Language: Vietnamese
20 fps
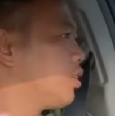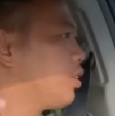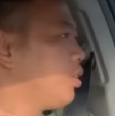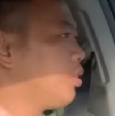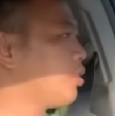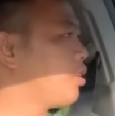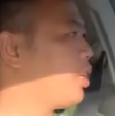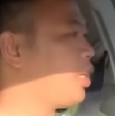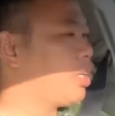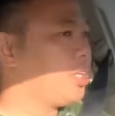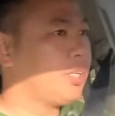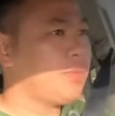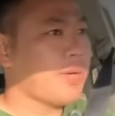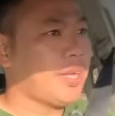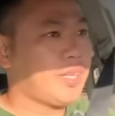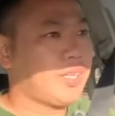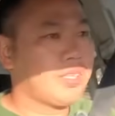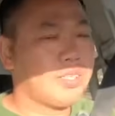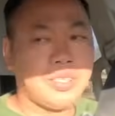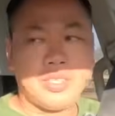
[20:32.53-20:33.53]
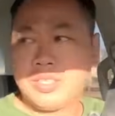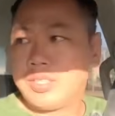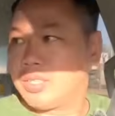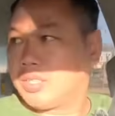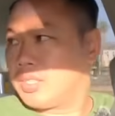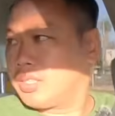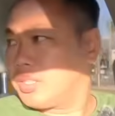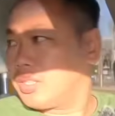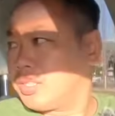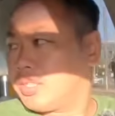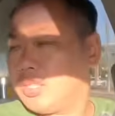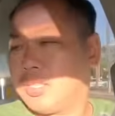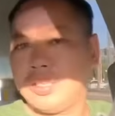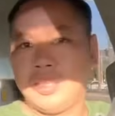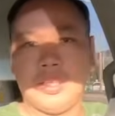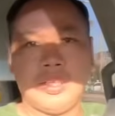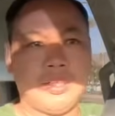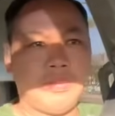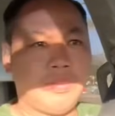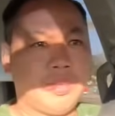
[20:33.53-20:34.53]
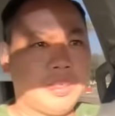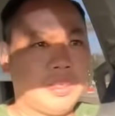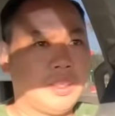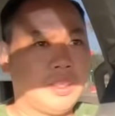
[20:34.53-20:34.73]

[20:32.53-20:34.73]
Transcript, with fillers: du thuyền đó các bạn cho nên mình